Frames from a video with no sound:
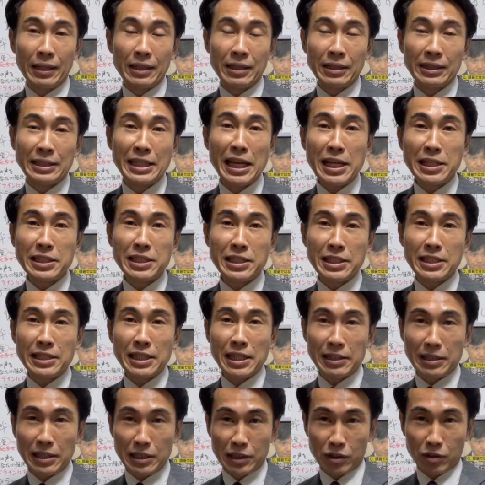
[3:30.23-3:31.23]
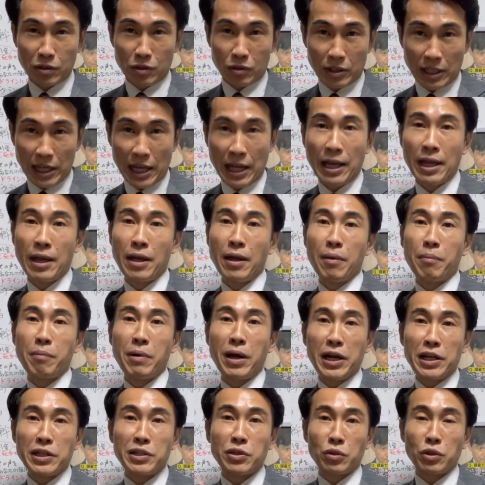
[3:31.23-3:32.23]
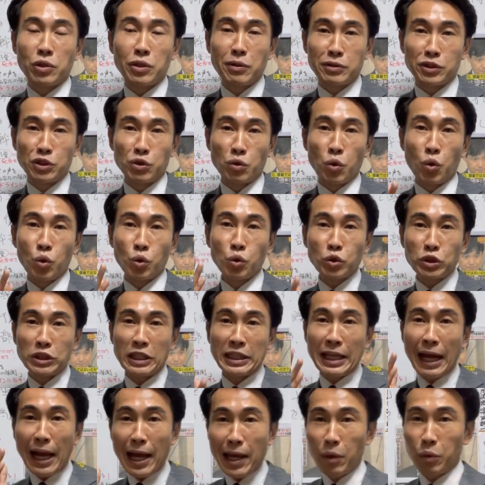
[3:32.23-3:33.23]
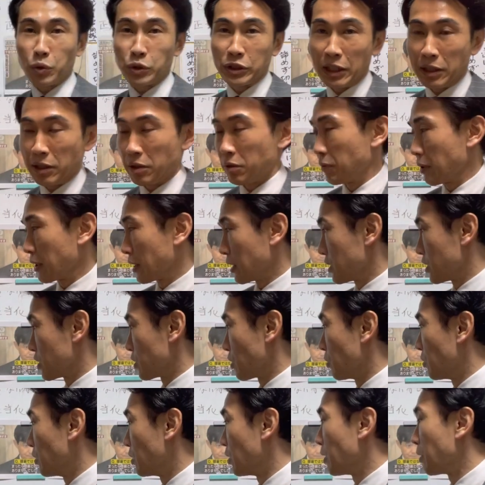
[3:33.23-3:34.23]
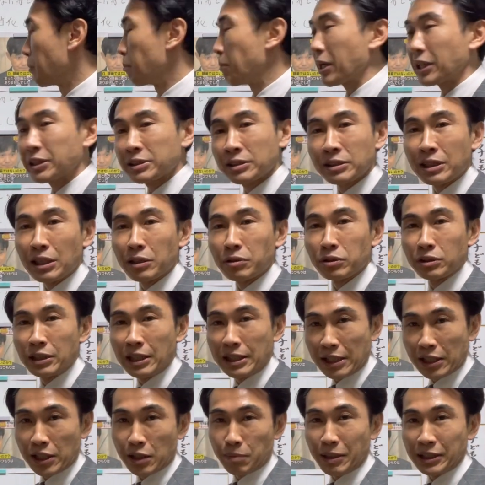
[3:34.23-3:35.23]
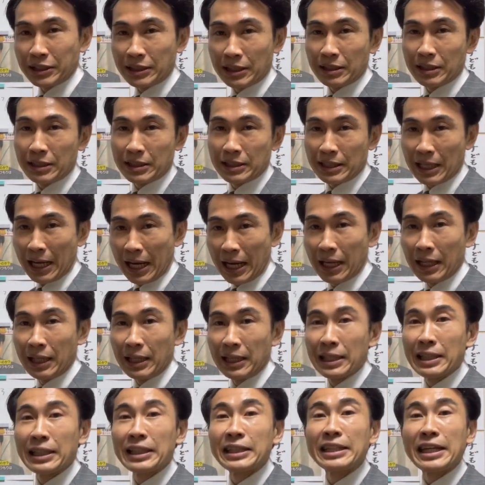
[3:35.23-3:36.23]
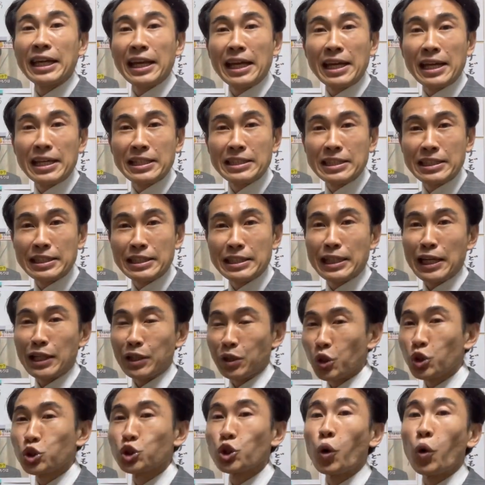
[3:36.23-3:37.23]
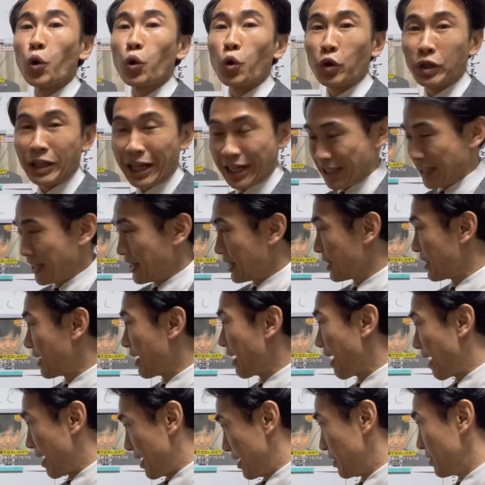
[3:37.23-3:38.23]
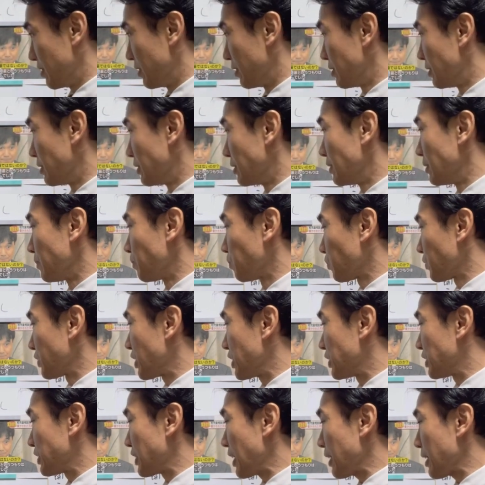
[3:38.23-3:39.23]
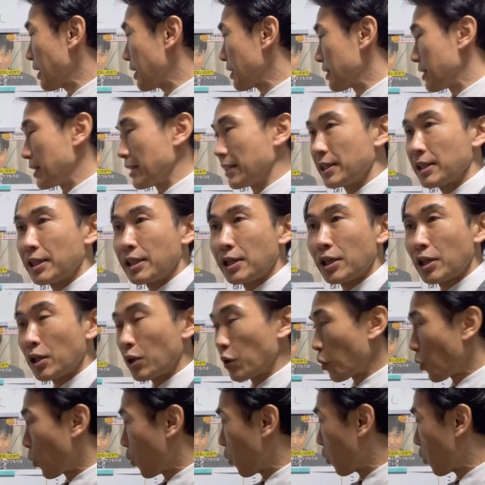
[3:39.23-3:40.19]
刑事事件ですので、場合によってはそのお父さん逮捕されるわけですよ。全く出てきませんでした。刑事事件の証拠なし。はい。で、さらに、こ